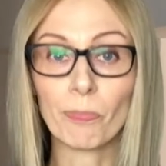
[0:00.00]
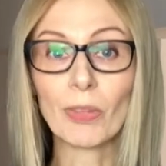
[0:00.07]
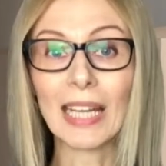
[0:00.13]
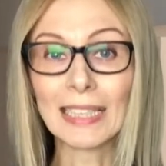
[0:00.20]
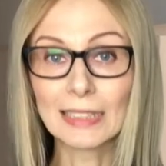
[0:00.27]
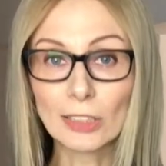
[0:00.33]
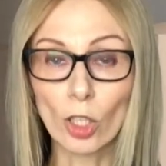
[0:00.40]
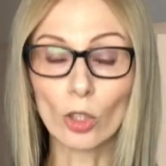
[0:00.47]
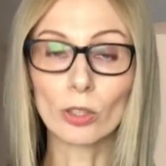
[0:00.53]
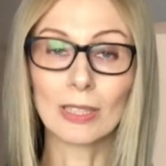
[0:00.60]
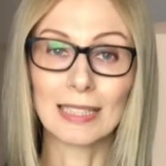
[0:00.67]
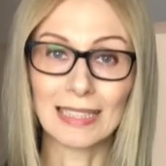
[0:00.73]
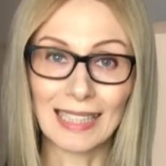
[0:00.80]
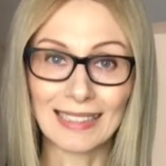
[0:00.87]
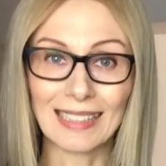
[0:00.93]
Stąd
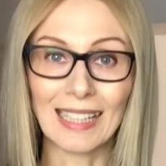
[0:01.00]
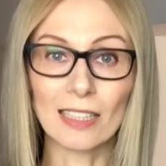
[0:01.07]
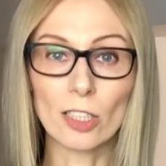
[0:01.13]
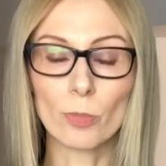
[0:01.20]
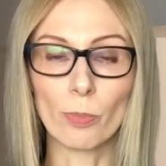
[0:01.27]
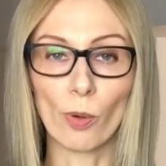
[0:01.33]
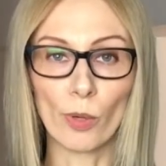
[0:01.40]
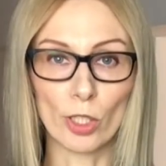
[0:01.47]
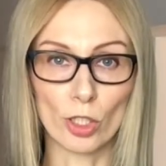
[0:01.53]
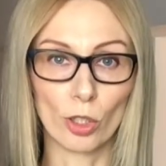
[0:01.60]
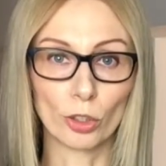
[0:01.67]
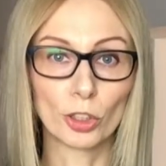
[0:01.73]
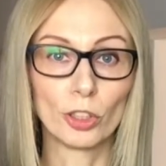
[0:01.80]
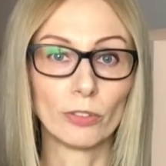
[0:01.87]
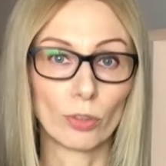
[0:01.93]
standardy
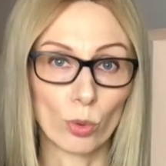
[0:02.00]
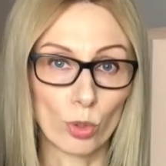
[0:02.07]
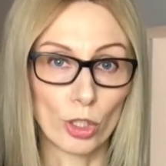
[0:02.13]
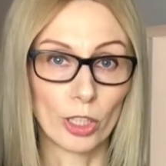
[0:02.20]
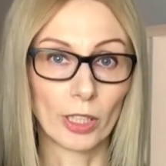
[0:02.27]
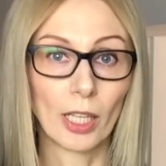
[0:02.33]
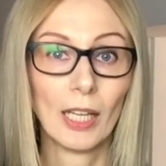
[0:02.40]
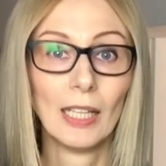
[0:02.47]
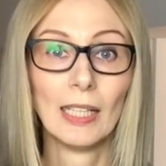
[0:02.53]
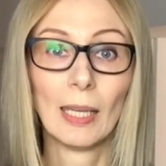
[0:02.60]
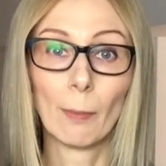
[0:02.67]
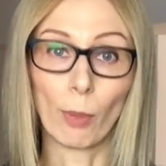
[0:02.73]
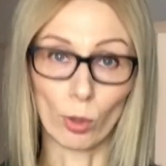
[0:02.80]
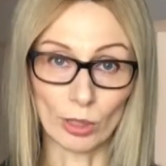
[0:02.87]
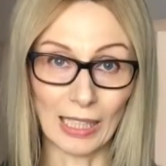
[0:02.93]
społeczności w różnych
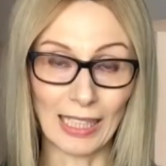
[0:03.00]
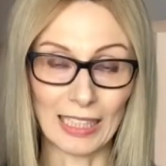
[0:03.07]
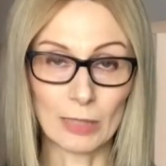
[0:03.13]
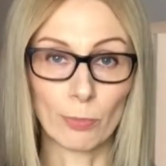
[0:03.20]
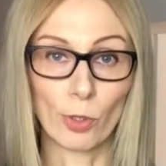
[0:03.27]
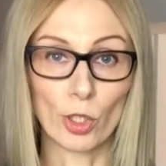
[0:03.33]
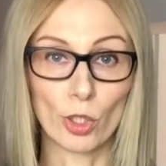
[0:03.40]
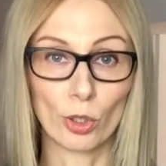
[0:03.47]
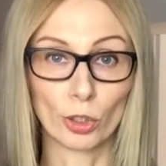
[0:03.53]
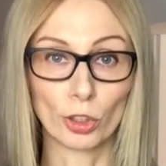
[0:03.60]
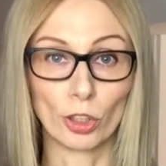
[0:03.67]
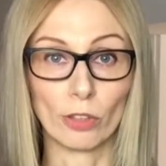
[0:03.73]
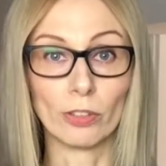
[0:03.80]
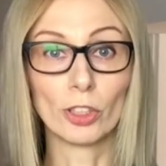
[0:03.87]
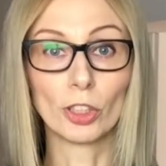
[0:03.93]
portalach
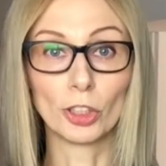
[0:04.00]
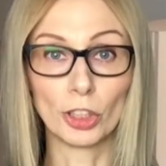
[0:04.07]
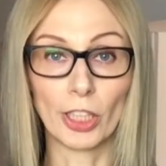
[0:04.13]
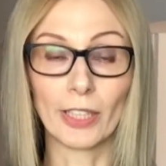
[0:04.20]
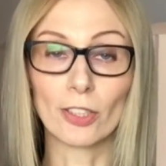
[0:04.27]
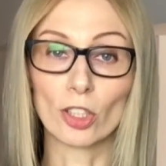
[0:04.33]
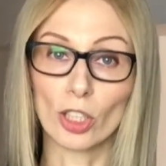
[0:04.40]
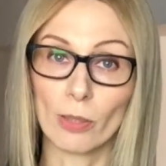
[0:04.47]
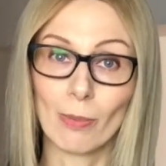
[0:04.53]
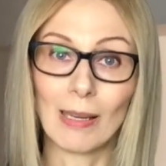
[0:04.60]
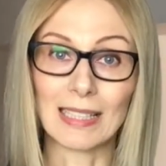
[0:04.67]
społecznościowych, gdzie trzeba